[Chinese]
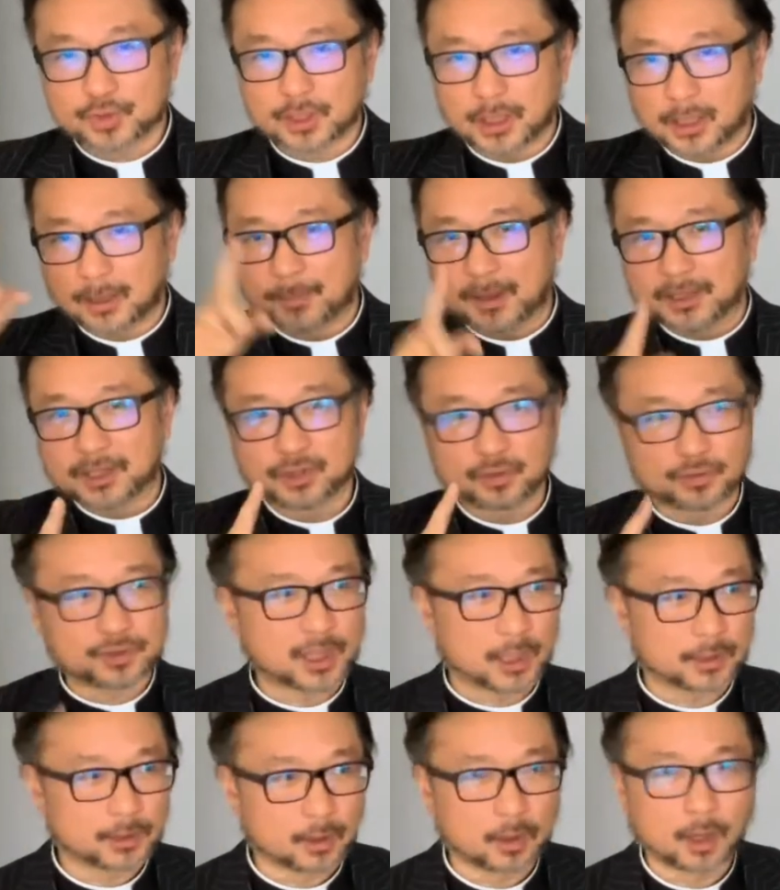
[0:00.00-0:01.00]
了，礼拜天就
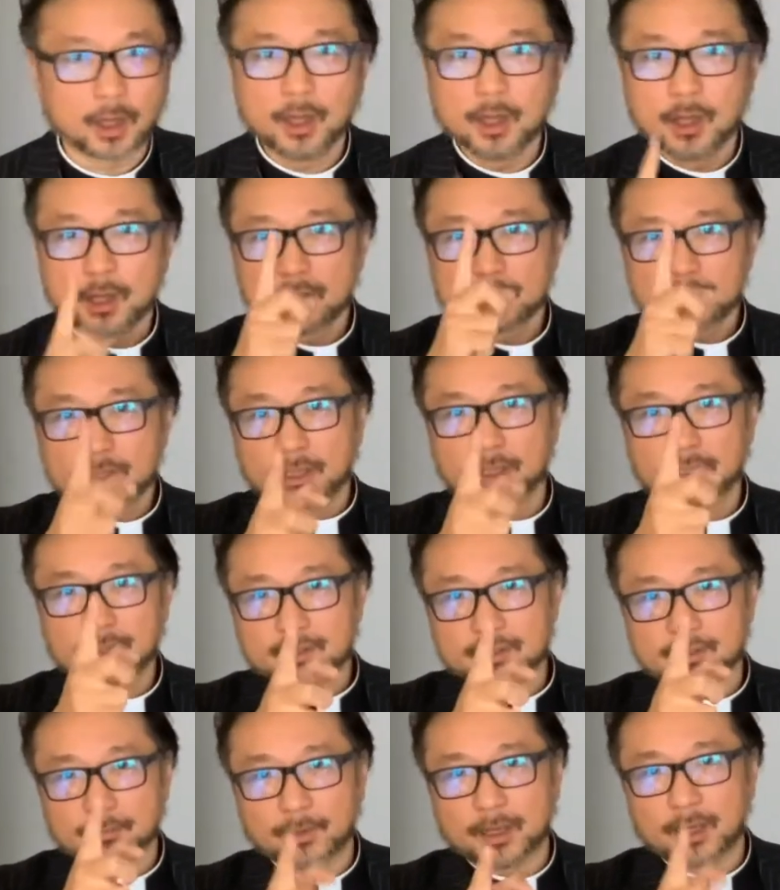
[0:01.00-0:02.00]
讲到了这个
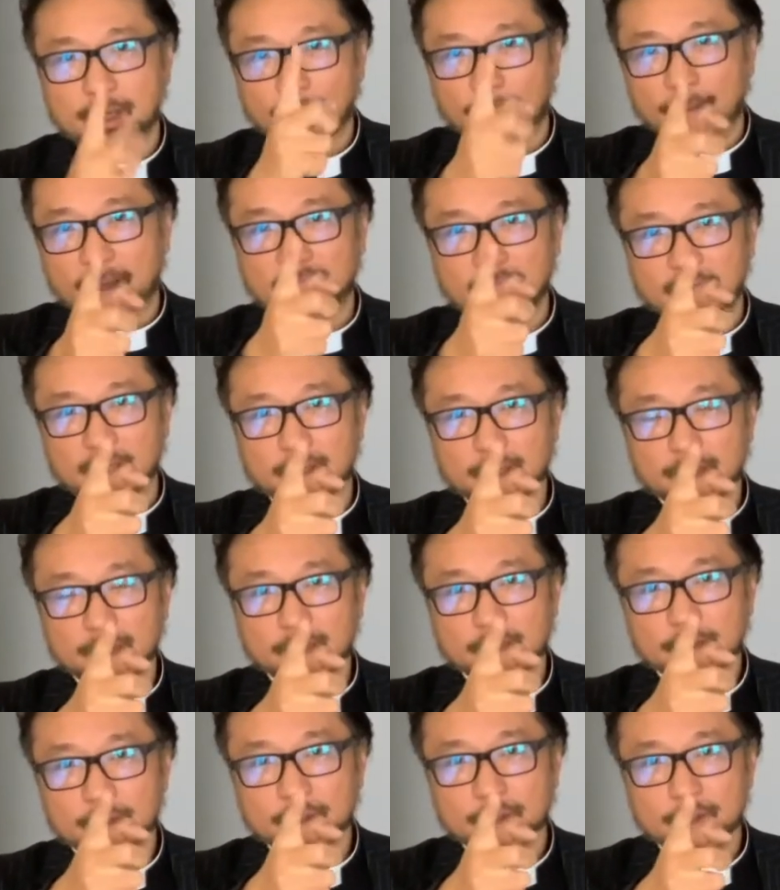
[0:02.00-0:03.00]
姊妹，礼拜天
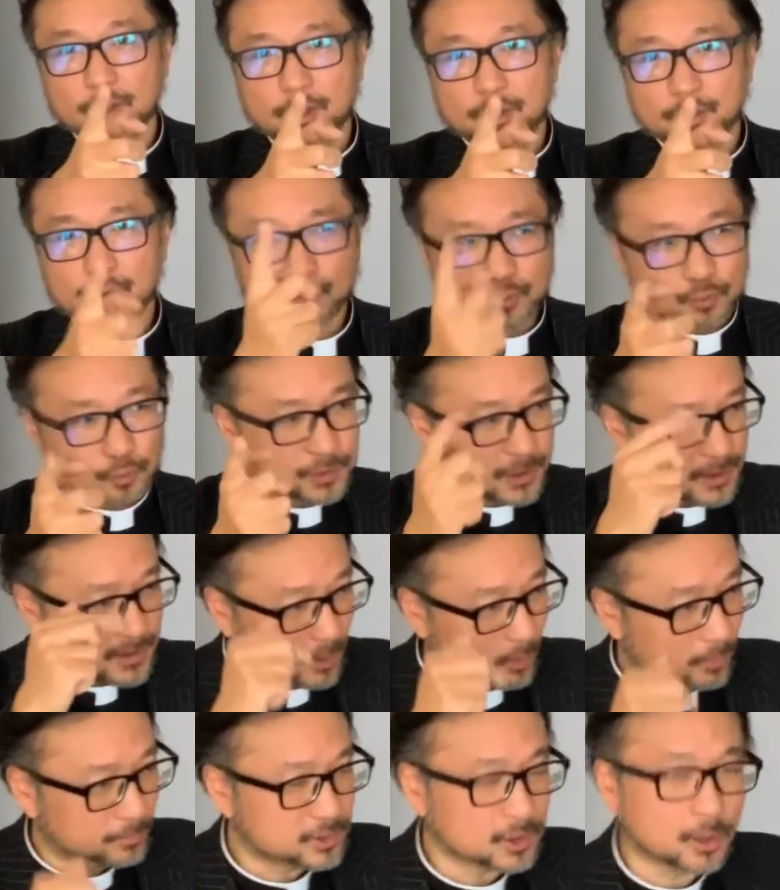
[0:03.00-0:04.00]
就出现在
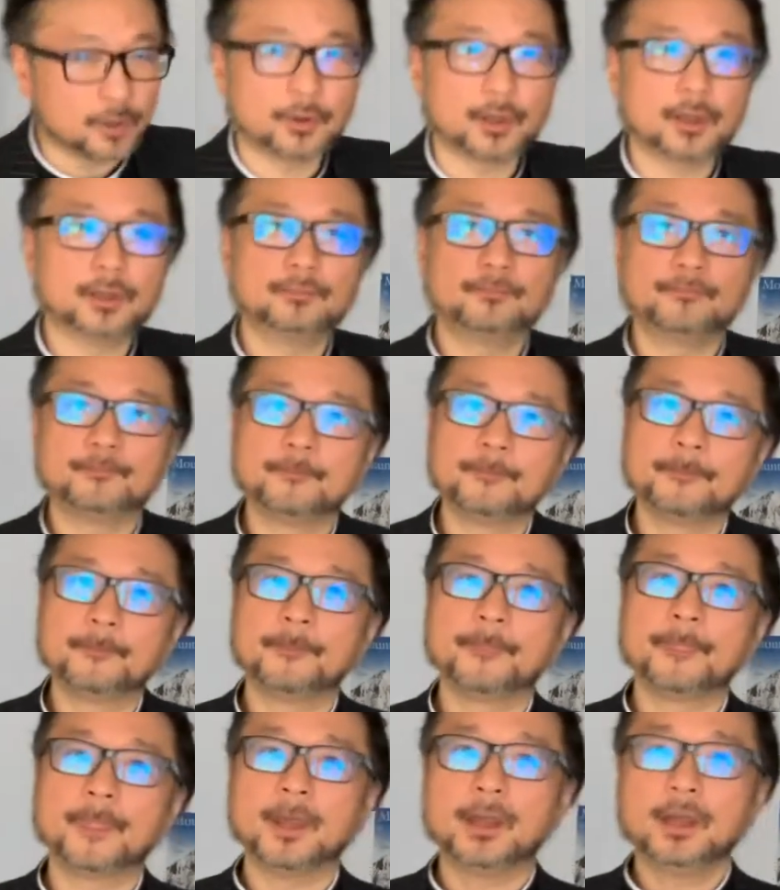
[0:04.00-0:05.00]
我们教会了。
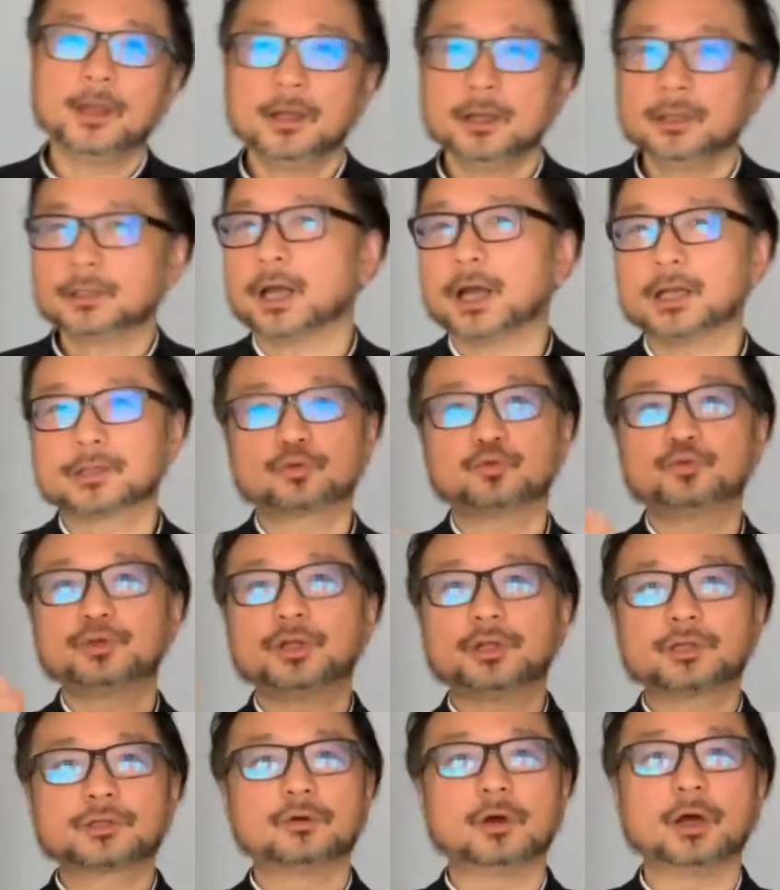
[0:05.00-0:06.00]
她出现
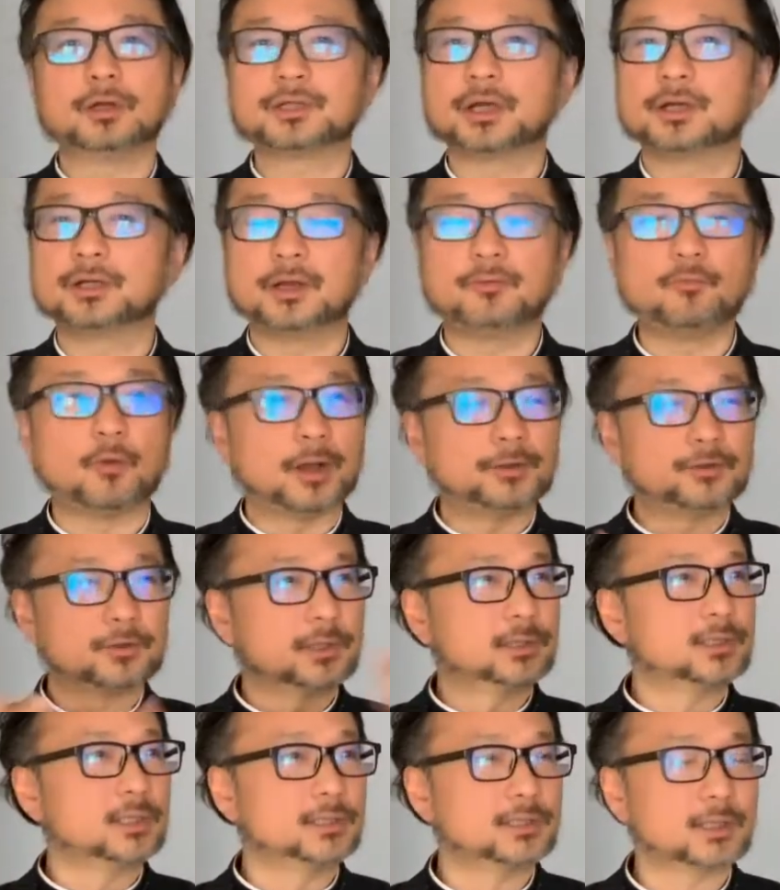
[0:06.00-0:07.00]
的时候，好像人完
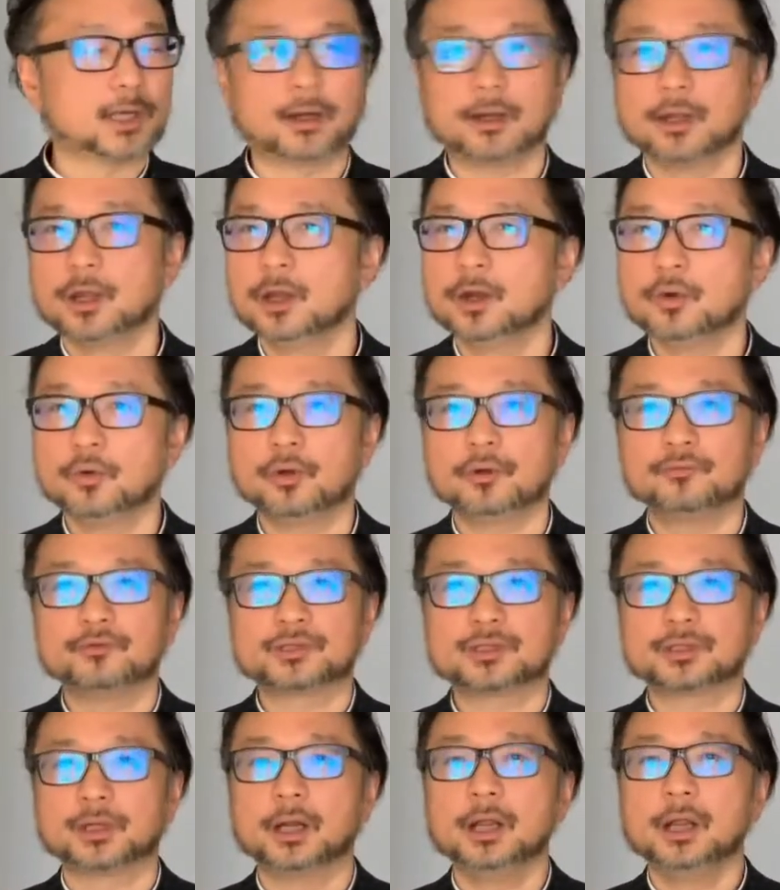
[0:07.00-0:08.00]
全正常。恢复
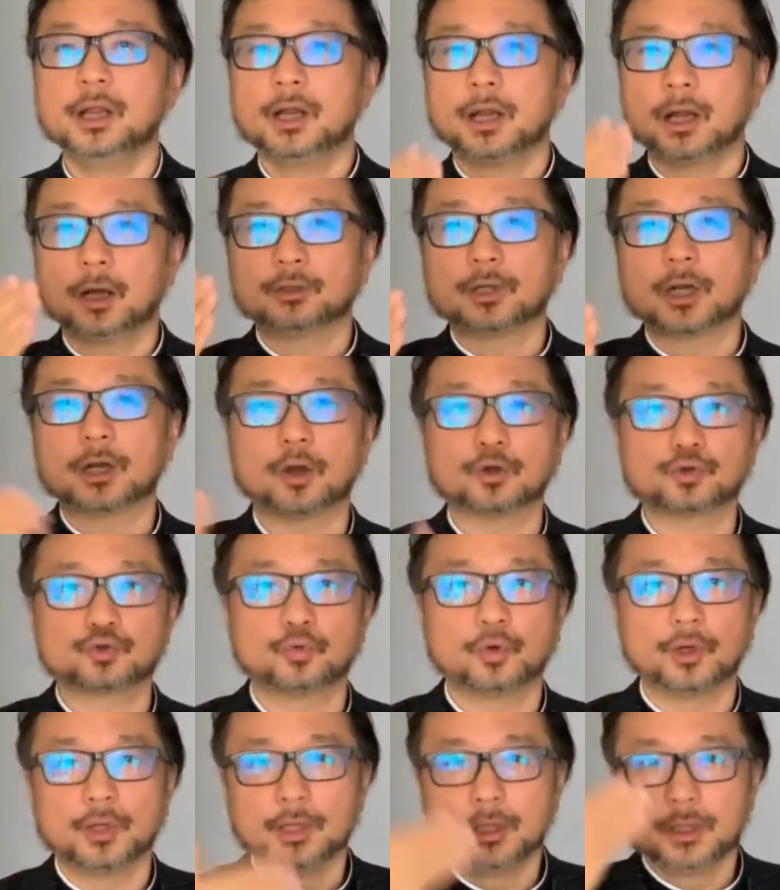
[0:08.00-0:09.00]
正常，然后他告诉
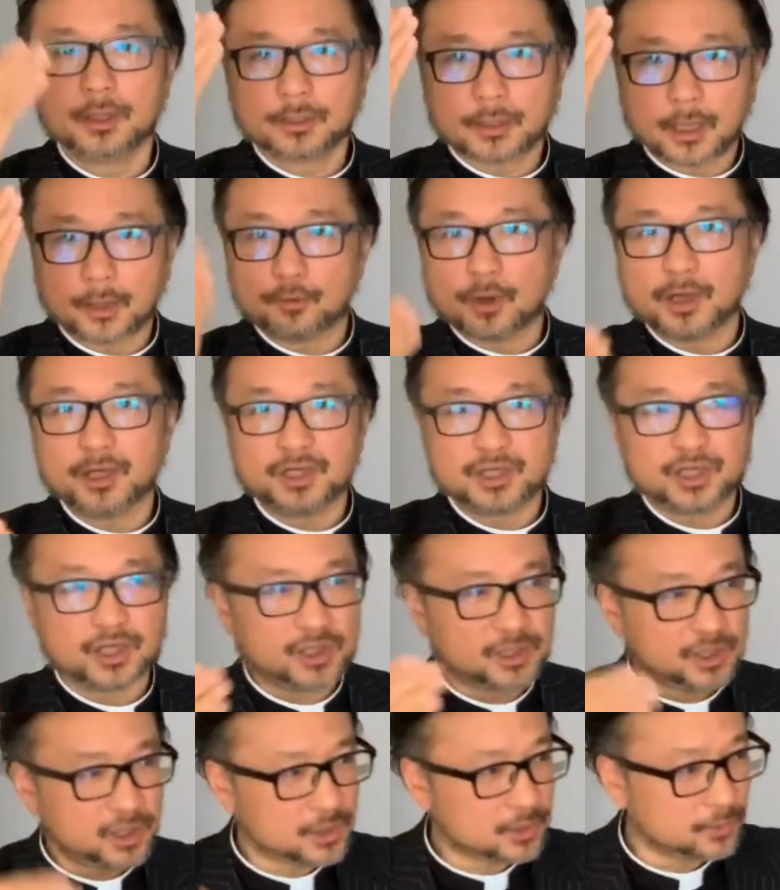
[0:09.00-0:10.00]
我，他愿意去
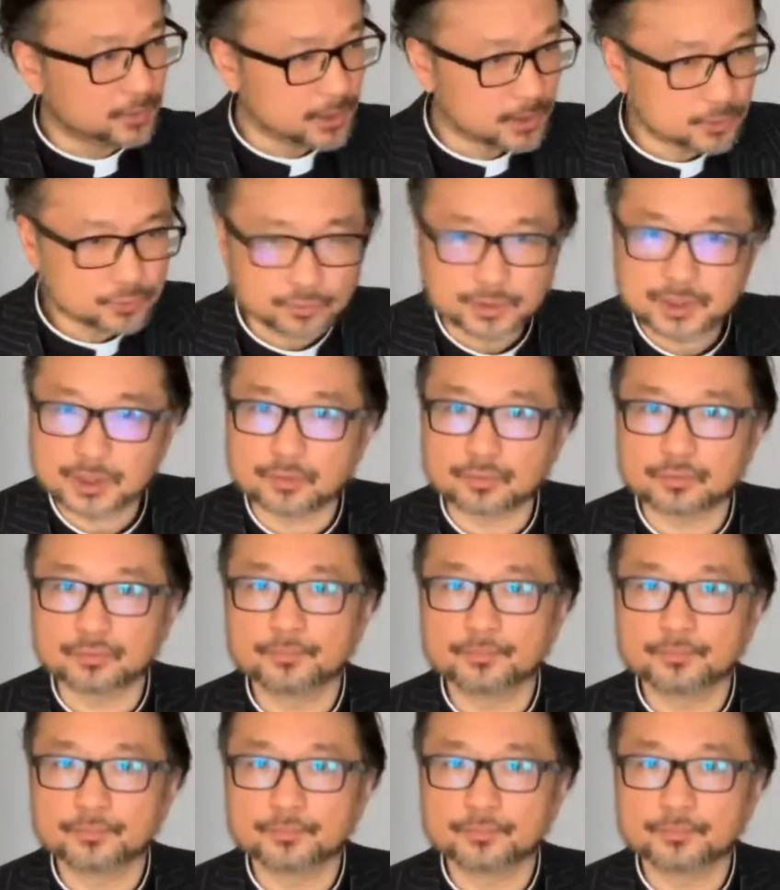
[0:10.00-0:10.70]
接受耶稣基督，